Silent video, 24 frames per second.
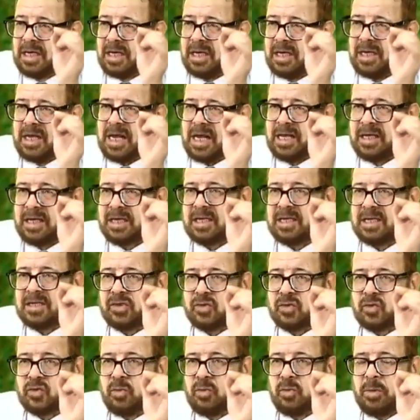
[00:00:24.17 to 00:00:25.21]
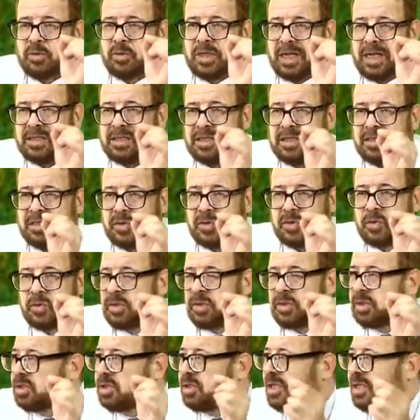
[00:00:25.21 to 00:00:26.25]
الانكلستوما وساعات
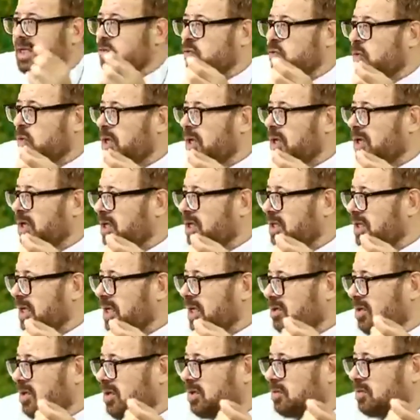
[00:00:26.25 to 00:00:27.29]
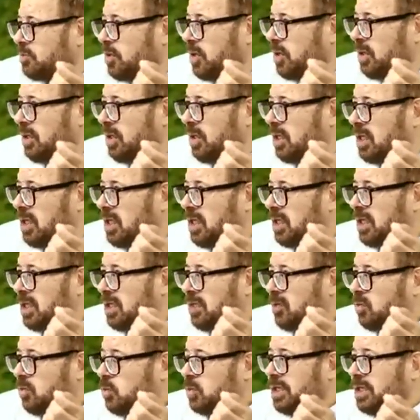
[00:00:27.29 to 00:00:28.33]
اكزيورس ديدان صغيره كده عند الاطفال
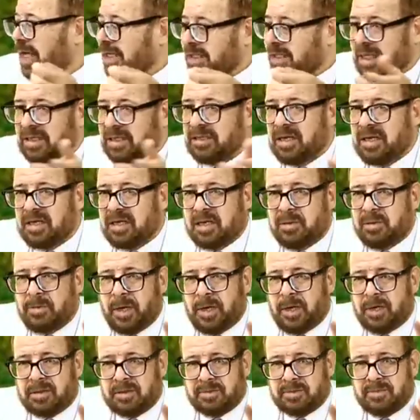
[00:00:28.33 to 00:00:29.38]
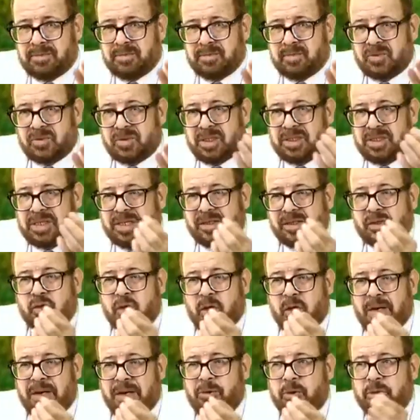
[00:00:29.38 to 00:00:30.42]
وساعات عند الكبار ديدان
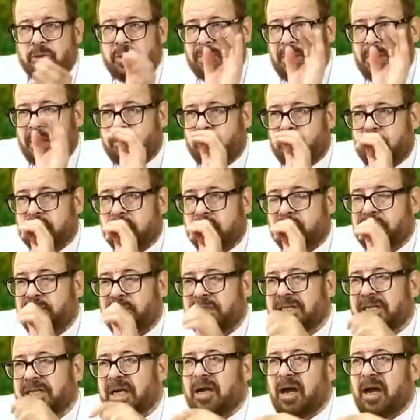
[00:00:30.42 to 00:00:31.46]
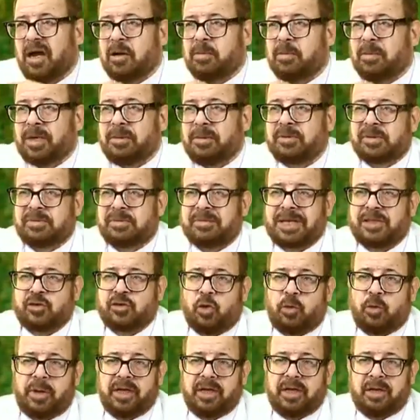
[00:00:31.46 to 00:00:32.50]
صغيره موجوده مع البراز في ديدان اكبر اسمها
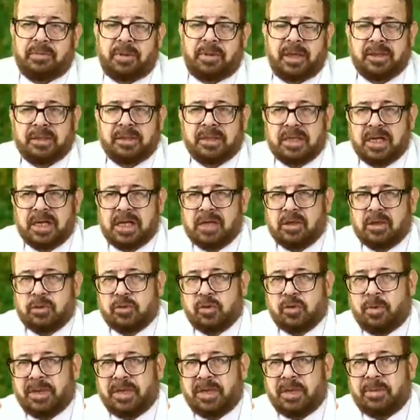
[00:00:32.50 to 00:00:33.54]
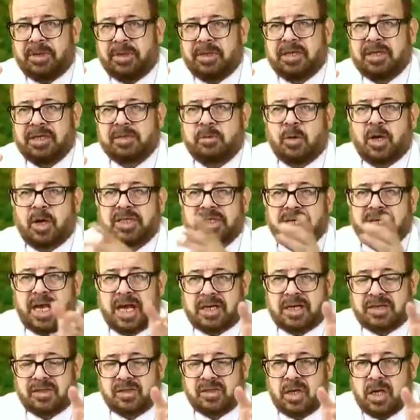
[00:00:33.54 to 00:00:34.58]
ثعبان البطن ثعبان البطن اسمه
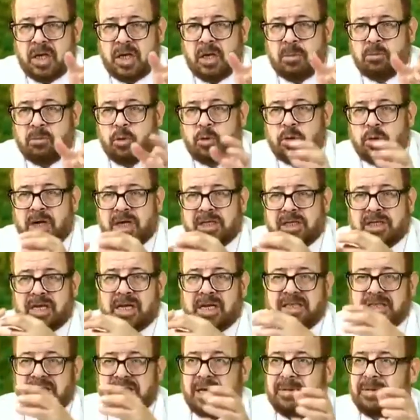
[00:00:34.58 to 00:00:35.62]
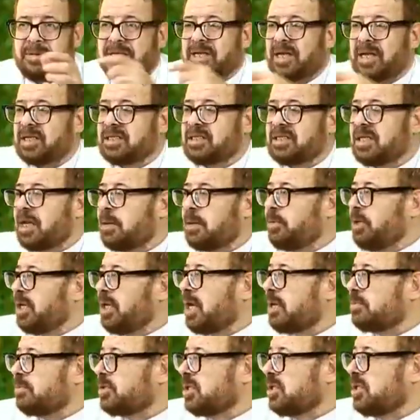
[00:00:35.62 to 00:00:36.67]
اسكارس ممكن الاسكارس ده يبقى 30 40
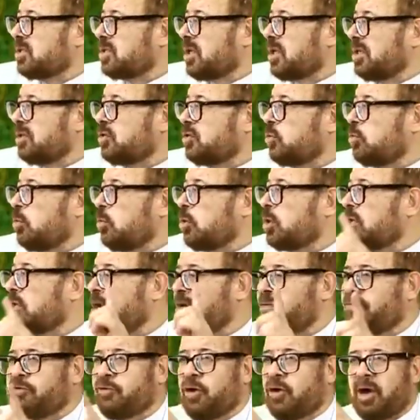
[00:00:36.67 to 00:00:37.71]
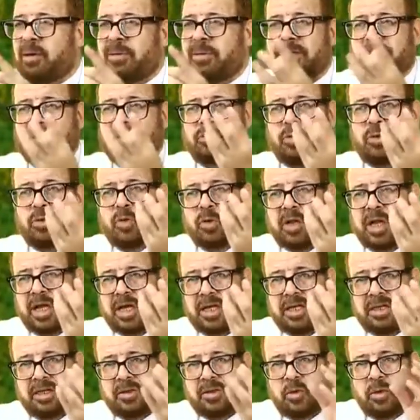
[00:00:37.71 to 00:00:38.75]
50 سم وممكن يلفوا على بعض يعملوا كتله
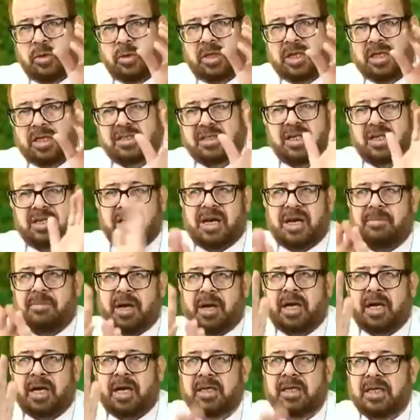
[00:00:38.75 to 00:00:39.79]
كده كتله تسد الامعاء